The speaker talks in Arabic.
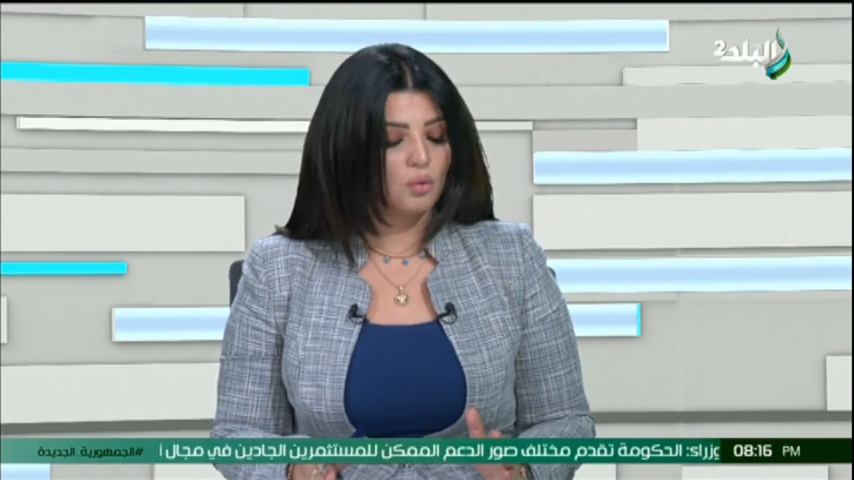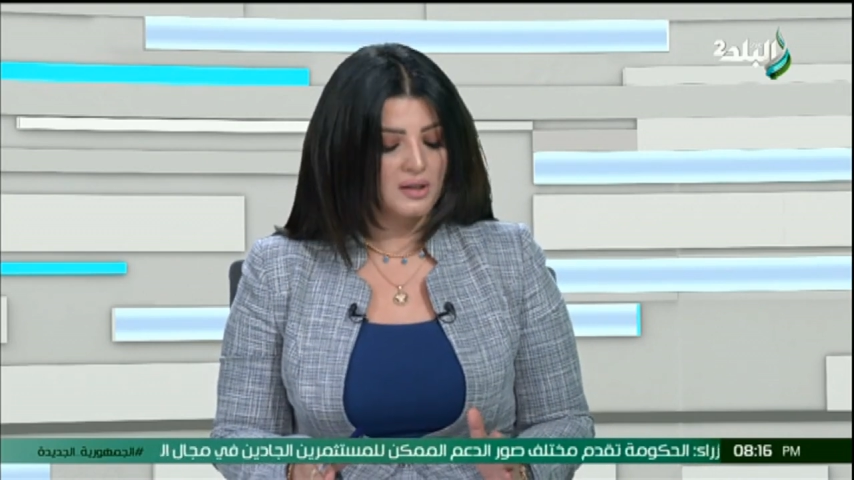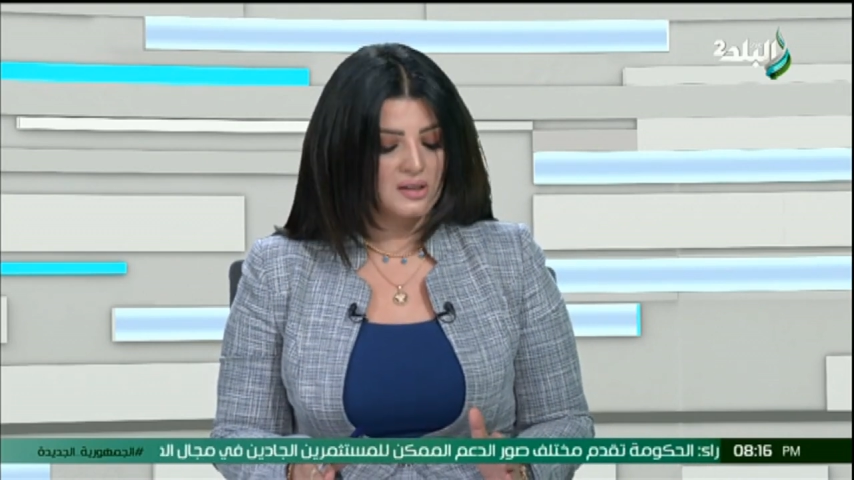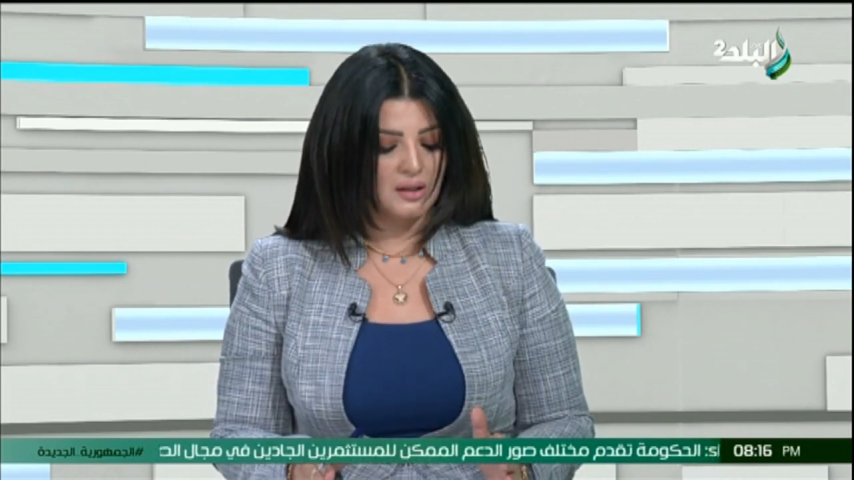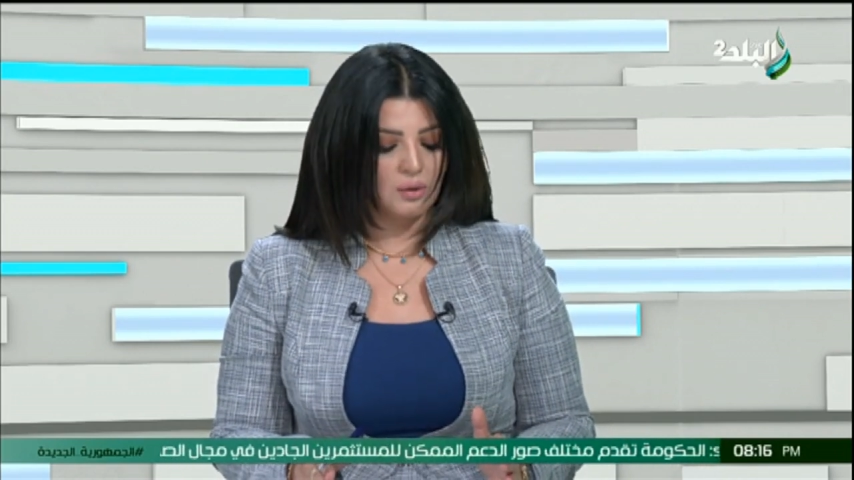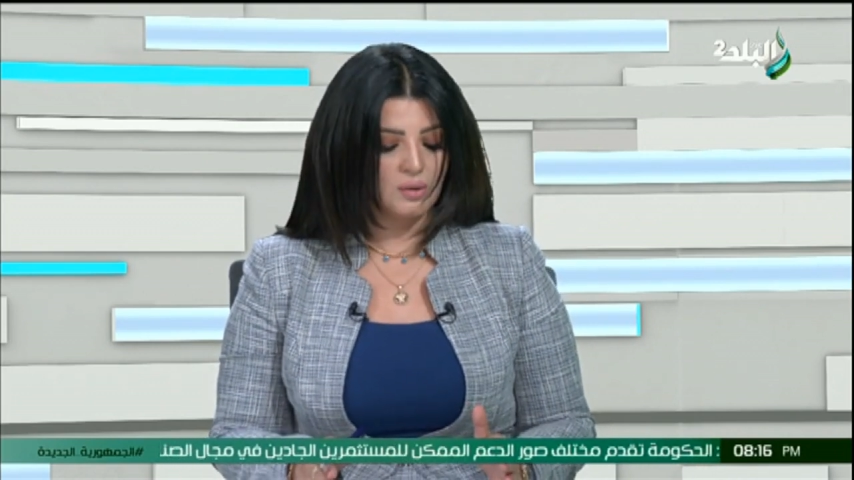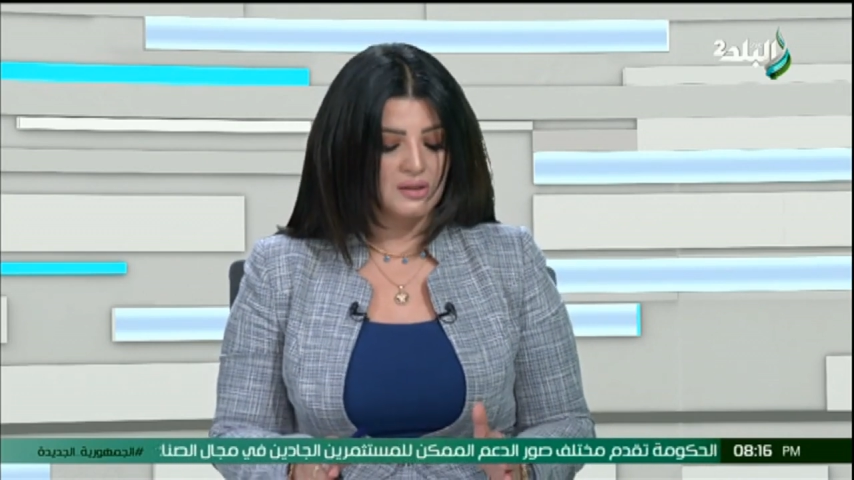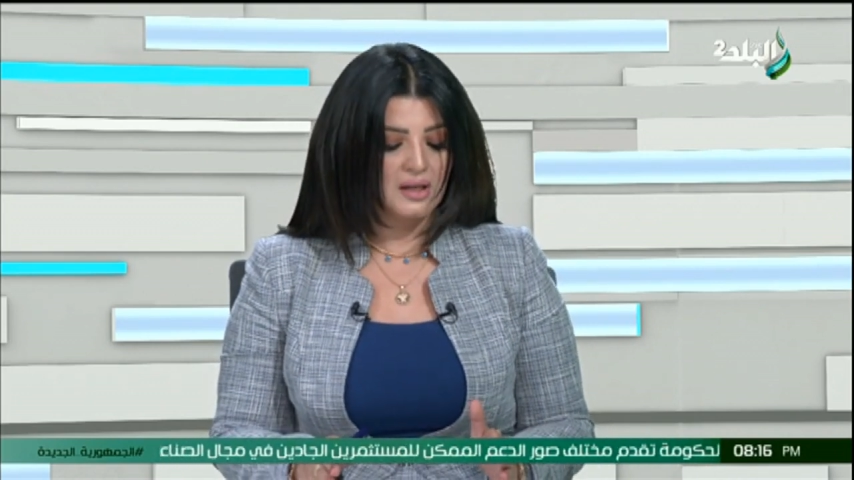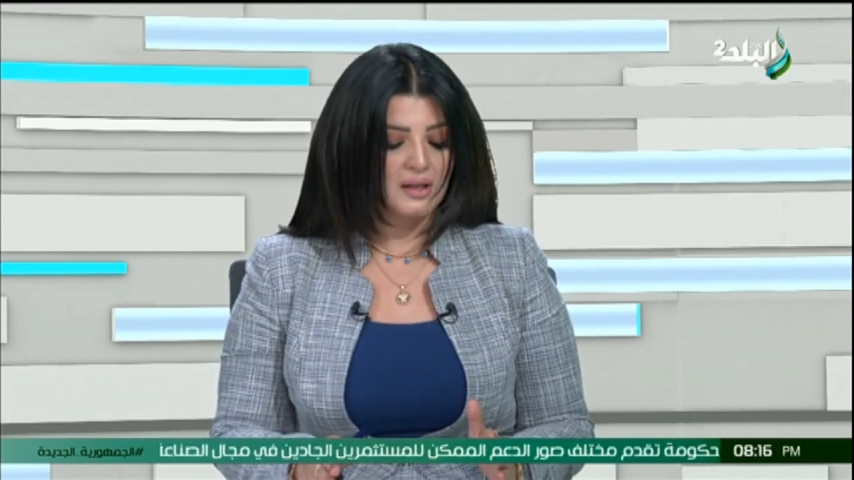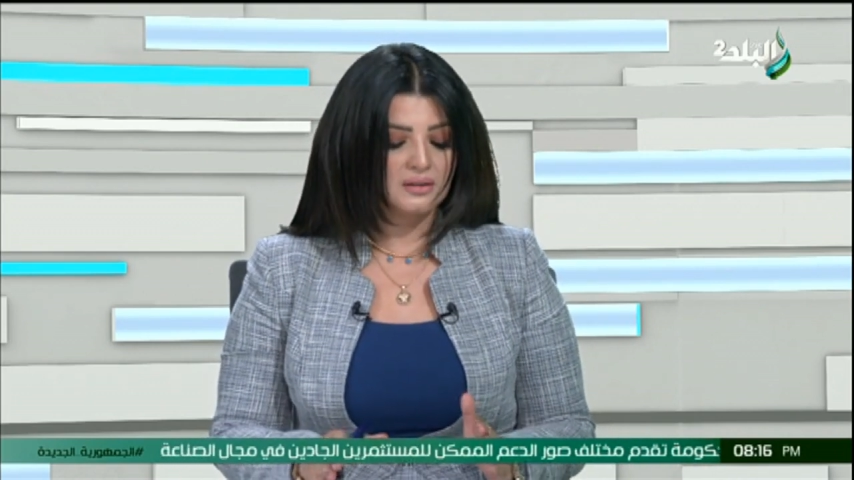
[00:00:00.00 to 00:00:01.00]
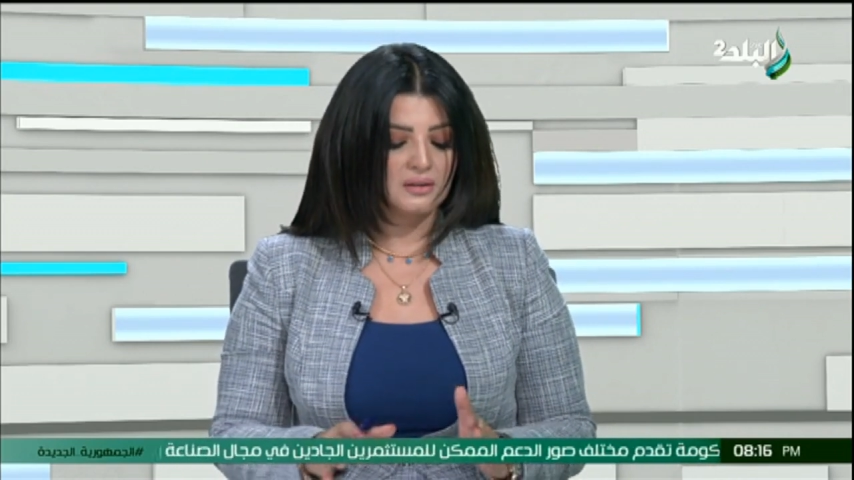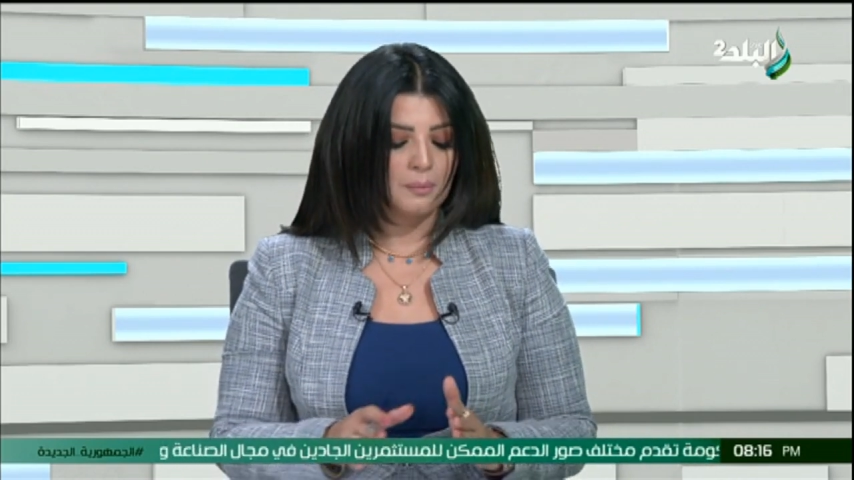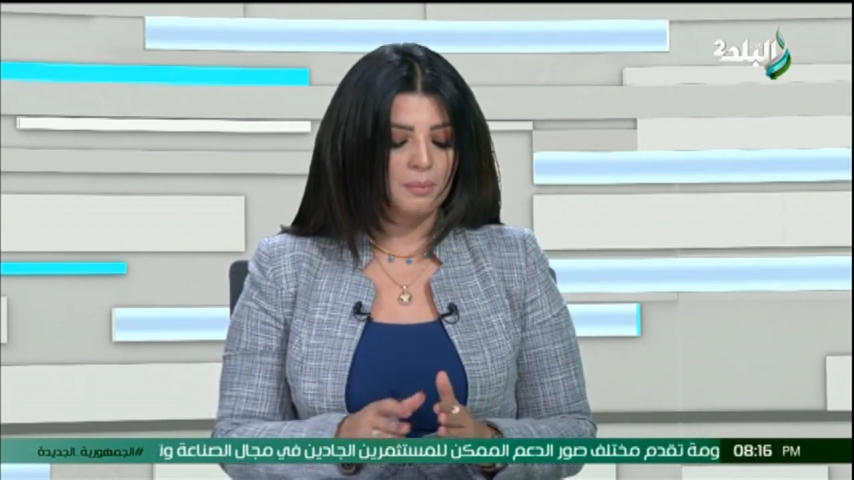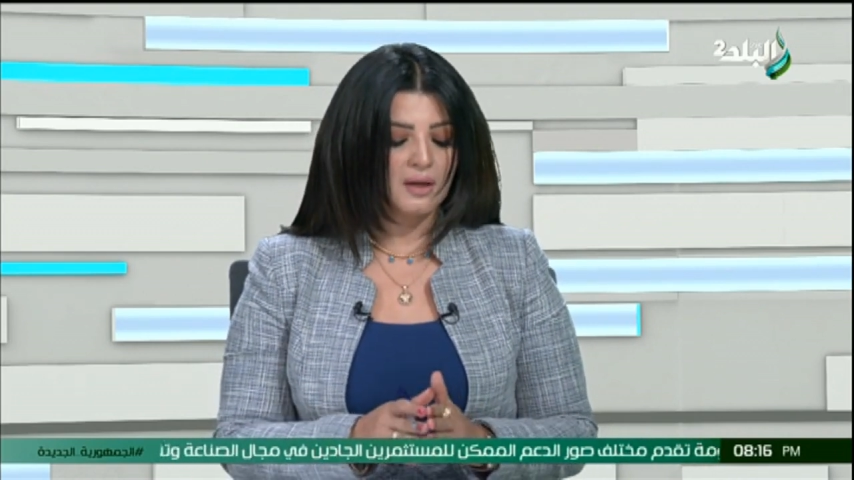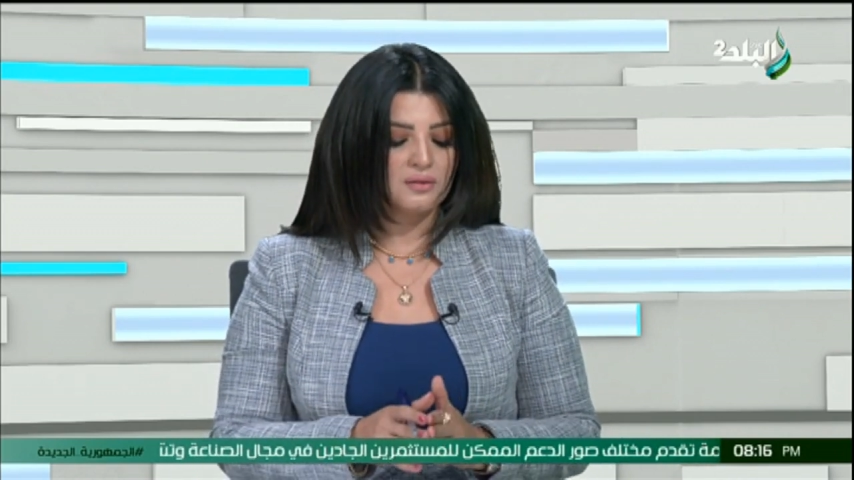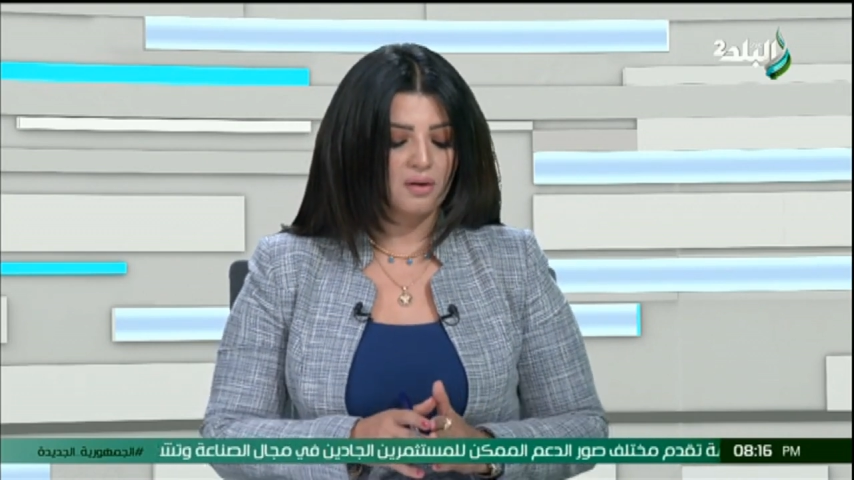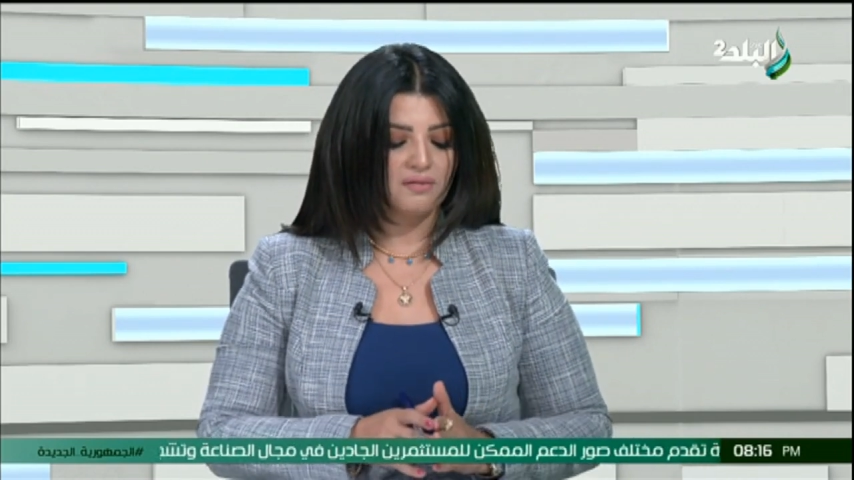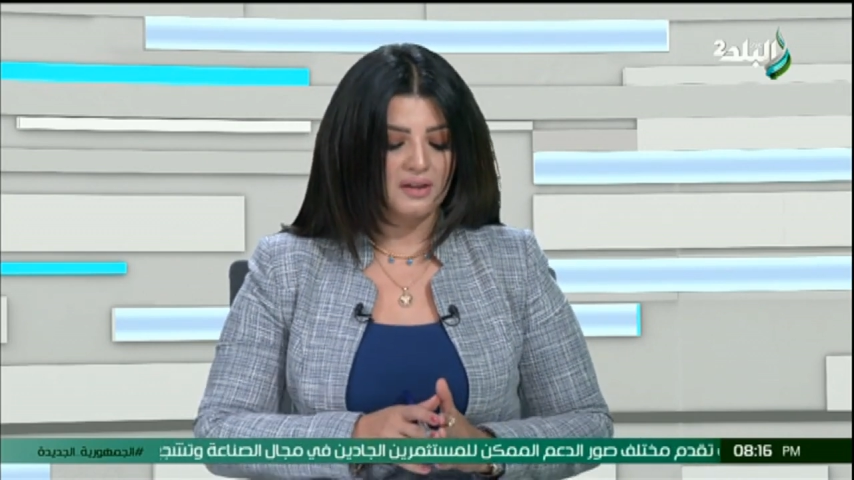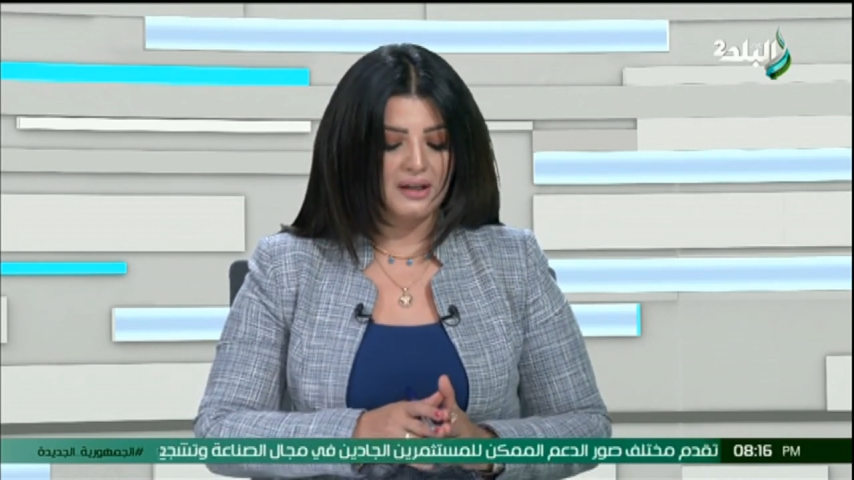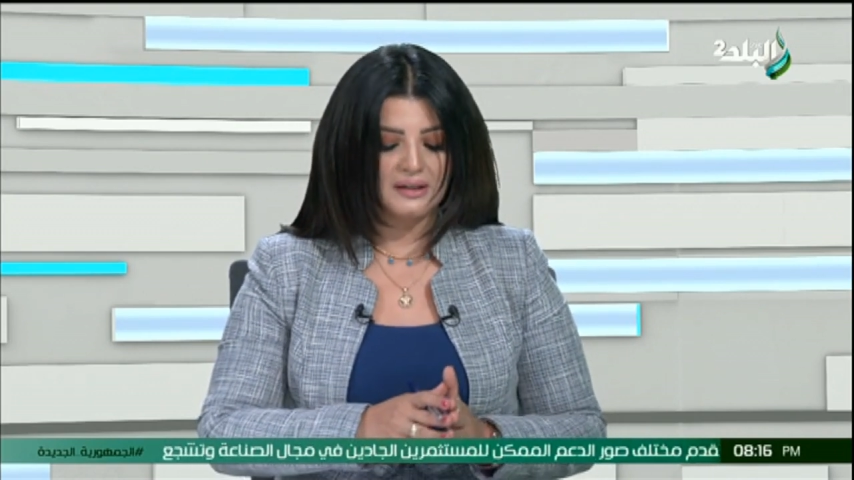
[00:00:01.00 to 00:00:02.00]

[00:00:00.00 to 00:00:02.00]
واستحواذات بعد رفع